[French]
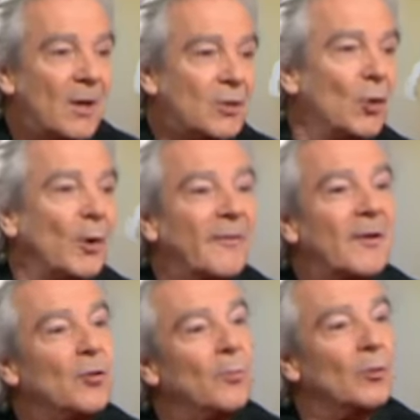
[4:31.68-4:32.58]
j'en aurais
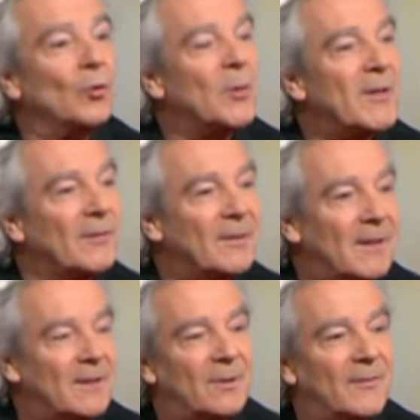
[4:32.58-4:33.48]
vécu plutôt
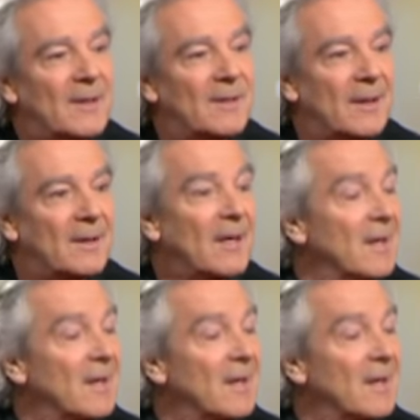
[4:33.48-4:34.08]
75 que 25.